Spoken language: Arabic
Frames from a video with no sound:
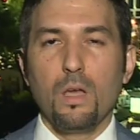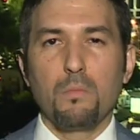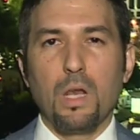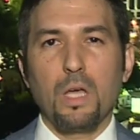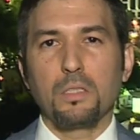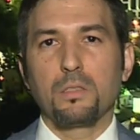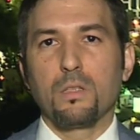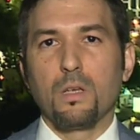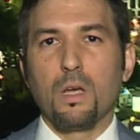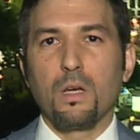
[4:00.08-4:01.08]
لا
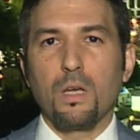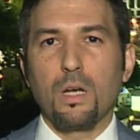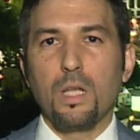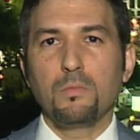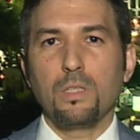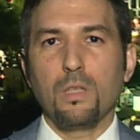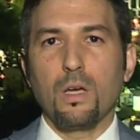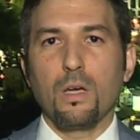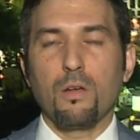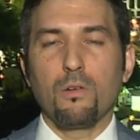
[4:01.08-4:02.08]
بالعكس آه، أنقرة لن
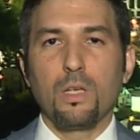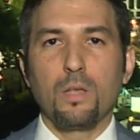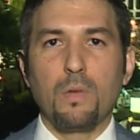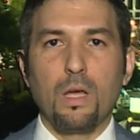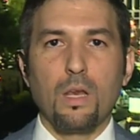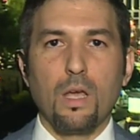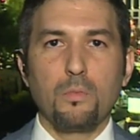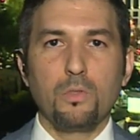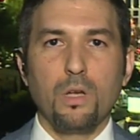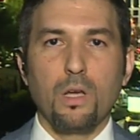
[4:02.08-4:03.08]
تتأخر وإنما
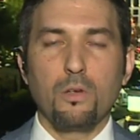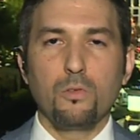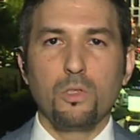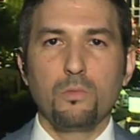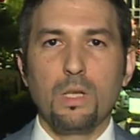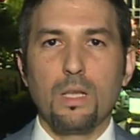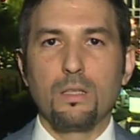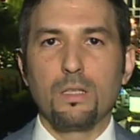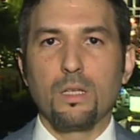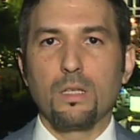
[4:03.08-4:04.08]
اللاعبون الآخرون هم
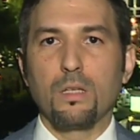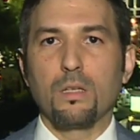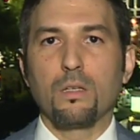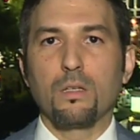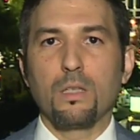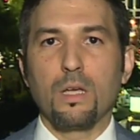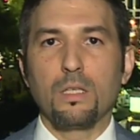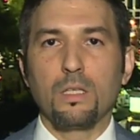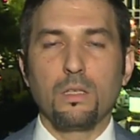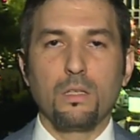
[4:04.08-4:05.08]
الذين آه،
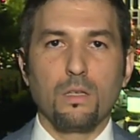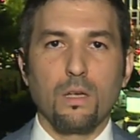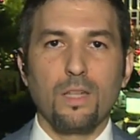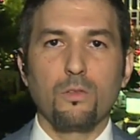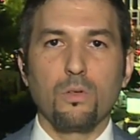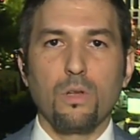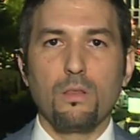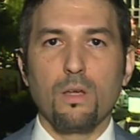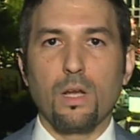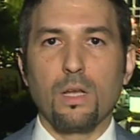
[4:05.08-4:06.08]
يعني آه، غضوا
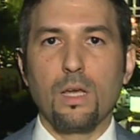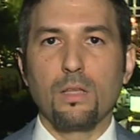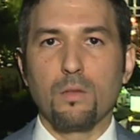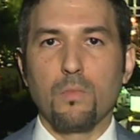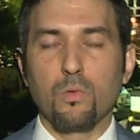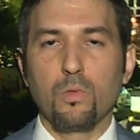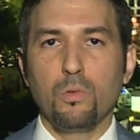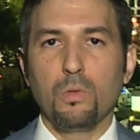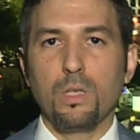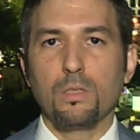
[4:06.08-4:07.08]
النظر عن هذا
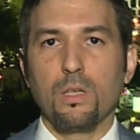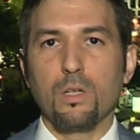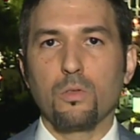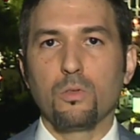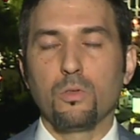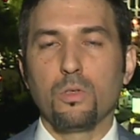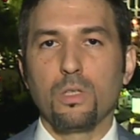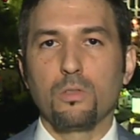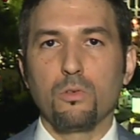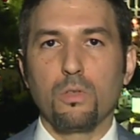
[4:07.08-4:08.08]
الموضوع
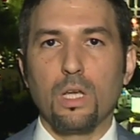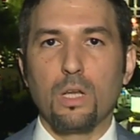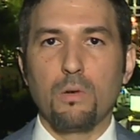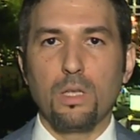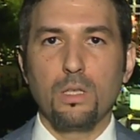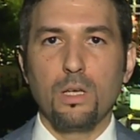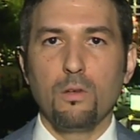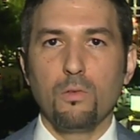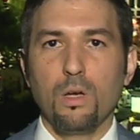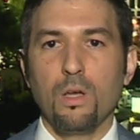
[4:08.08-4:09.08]
وتركوا تركيا
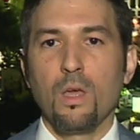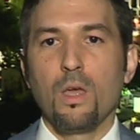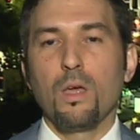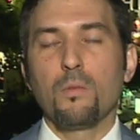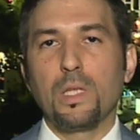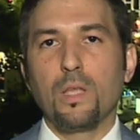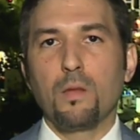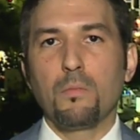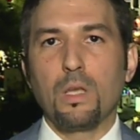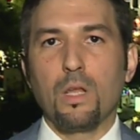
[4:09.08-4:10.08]
لوحدها
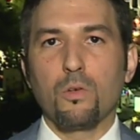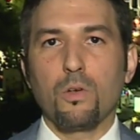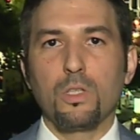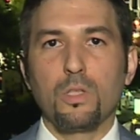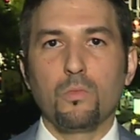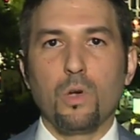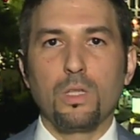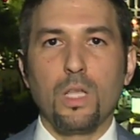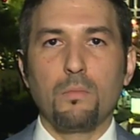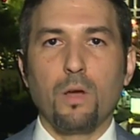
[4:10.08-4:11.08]
وبدلا من أن
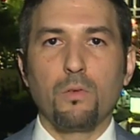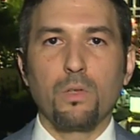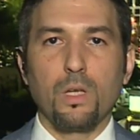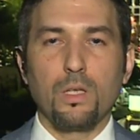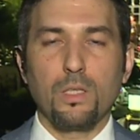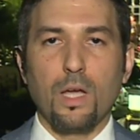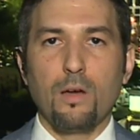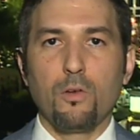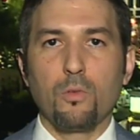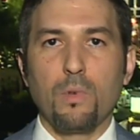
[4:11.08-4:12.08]
يقدموا الدعم أو
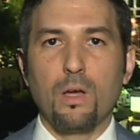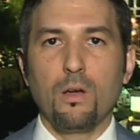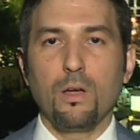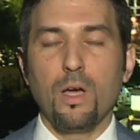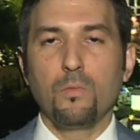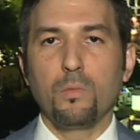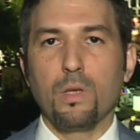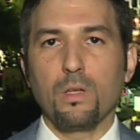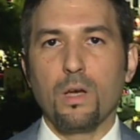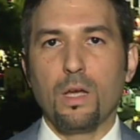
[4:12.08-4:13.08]
يتعاونوا معها قاموا
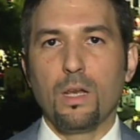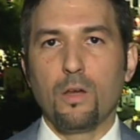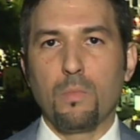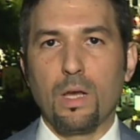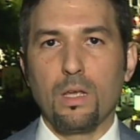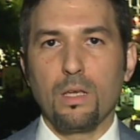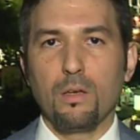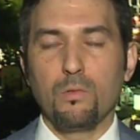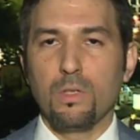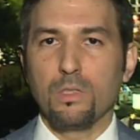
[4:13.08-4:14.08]
بإلقاء اللوم
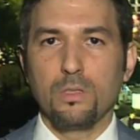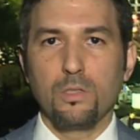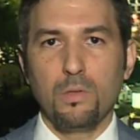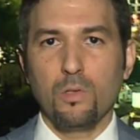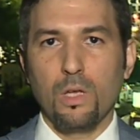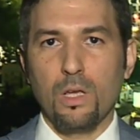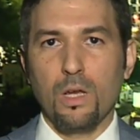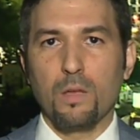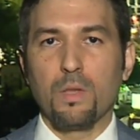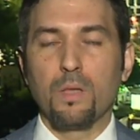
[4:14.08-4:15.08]
عليها وجميعنا
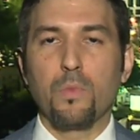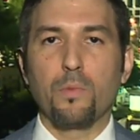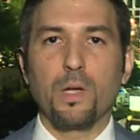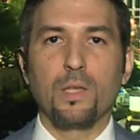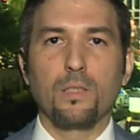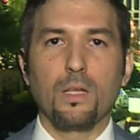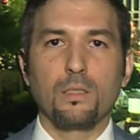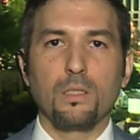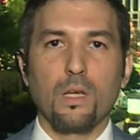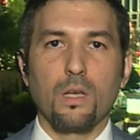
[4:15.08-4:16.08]
يعلم البروباغندا
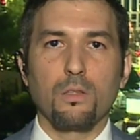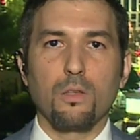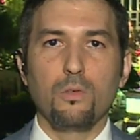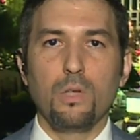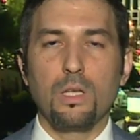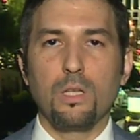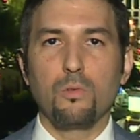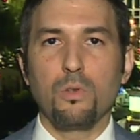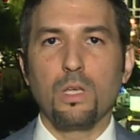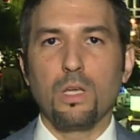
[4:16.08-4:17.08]
التي كانت تقول
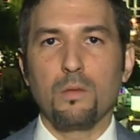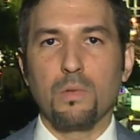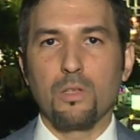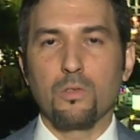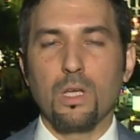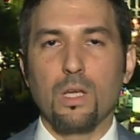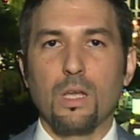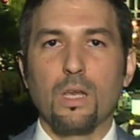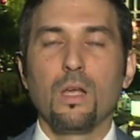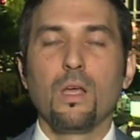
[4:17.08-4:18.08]
أن تركيا هي من
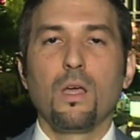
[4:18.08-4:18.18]
يسهل